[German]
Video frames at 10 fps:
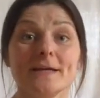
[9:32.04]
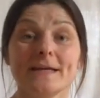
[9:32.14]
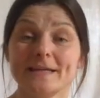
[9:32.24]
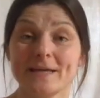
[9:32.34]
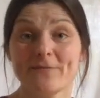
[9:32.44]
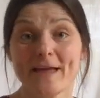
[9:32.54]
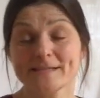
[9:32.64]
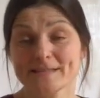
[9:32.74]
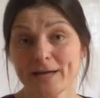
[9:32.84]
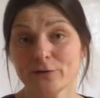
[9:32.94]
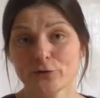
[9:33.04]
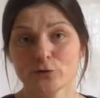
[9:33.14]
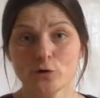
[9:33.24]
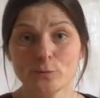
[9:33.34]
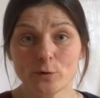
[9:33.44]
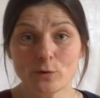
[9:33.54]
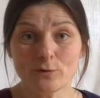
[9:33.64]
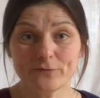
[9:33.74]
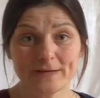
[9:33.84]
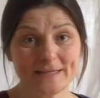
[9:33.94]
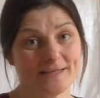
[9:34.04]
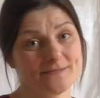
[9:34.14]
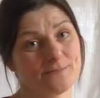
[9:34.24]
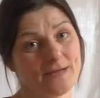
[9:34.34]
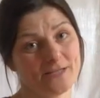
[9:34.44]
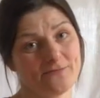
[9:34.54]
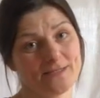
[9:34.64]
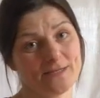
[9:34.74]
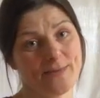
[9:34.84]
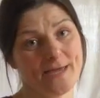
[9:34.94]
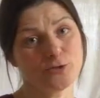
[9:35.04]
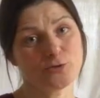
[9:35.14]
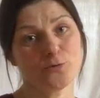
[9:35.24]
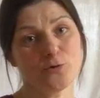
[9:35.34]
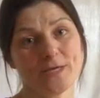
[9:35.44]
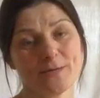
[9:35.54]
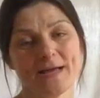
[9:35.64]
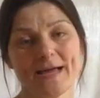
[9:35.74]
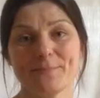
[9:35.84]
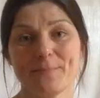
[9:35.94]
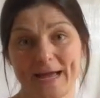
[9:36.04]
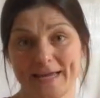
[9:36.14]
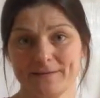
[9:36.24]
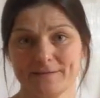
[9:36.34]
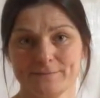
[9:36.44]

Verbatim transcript: In Imwelksheiden von Kummerow verliert Nachtwächter Bärensprung hierbei ein Bein.